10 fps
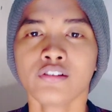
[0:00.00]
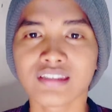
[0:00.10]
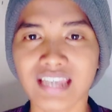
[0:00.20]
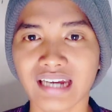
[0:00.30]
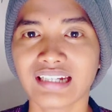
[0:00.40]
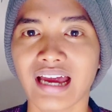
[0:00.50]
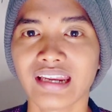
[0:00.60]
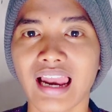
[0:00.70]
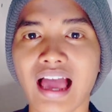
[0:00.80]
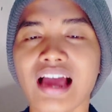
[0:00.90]

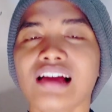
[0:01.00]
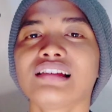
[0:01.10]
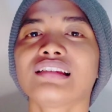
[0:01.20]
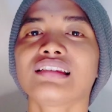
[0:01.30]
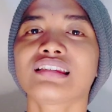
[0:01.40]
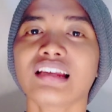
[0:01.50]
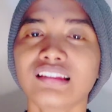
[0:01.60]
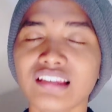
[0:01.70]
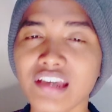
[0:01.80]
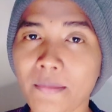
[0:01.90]
Sadarilah,
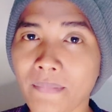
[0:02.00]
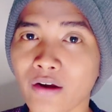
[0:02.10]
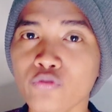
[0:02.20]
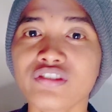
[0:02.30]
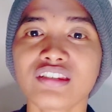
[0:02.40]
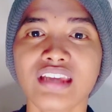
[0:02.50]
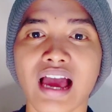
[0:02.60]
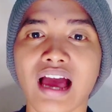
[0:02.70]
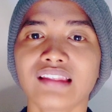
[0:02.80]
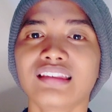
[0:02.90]
setiap
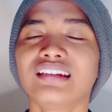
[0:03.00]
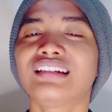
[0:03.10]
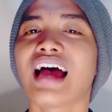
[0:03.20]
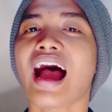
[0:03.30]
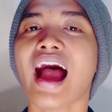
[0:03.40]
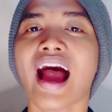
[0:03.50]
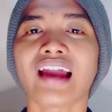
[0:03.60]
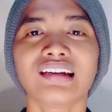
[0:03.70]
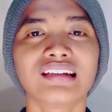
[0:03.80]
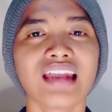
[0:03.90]
manusia tidak
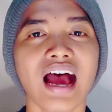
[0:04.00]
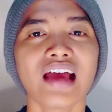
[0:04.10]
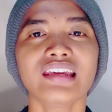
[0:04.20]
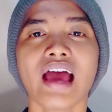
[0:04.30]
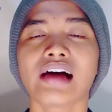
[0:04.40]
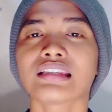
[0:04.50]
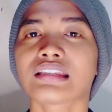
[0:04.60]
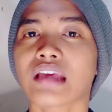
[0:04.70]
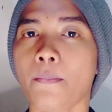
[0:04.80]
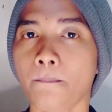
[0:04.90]
ada yang
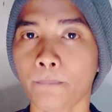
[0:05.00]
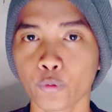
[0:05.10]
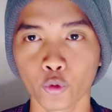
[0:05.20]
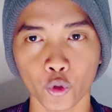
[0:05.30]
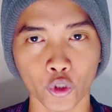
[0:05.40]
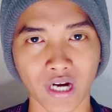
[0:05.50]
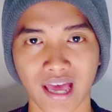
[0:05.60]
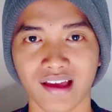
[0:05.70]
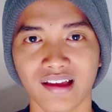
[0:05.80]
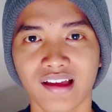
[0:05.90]

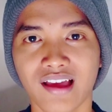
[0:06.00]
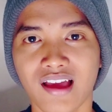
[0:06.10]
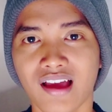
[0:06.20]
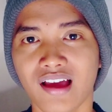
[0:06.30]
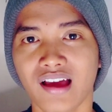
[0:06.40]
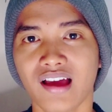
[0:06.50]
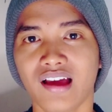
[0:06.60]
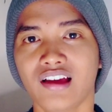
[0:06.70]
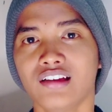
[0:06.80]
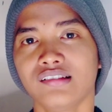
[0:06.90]
sempurna
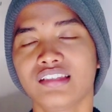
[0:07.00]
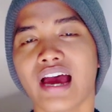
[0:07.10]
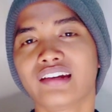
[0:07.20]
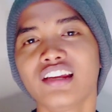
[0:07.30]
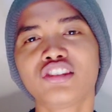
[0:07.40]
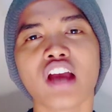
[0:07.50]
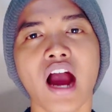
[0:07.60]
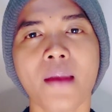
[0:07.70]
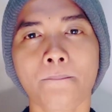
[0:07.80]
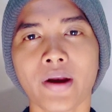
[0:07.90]
jadi
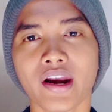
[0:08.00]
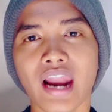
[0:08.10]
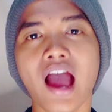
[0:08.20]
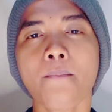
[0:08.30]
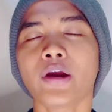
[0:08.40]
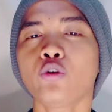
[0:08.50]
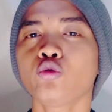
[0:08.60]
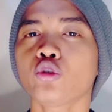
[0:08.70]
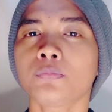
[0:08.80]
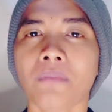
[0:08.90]
jangan pernah
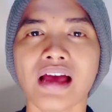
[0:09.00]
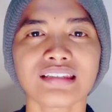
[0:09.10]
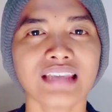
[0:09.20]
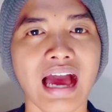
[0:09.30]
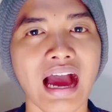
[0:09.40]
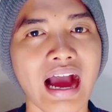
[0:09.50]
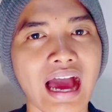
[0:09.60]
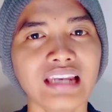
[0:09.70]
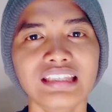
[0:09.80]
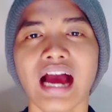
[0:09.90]
menuntut
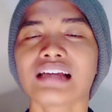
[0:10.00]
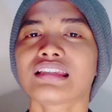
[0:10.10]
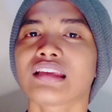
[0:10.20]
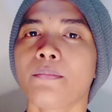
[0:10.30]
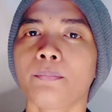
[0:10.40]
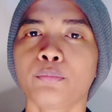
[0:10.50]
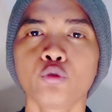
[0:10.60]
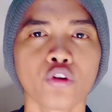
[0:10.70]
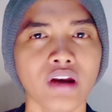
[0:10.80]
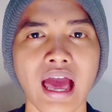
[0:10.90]
pasangan yang
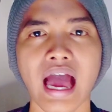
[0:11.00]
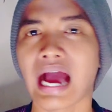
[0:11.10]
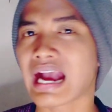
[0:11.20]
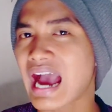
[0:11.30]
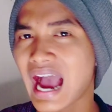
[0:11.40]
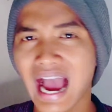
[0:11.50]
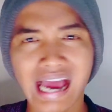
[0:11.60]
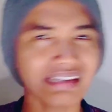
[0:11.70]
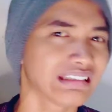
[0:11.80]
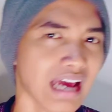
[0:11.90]
sempurna, nggak
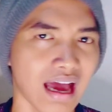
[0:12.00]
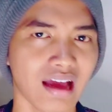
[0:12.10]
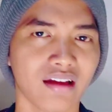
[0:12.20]
ada.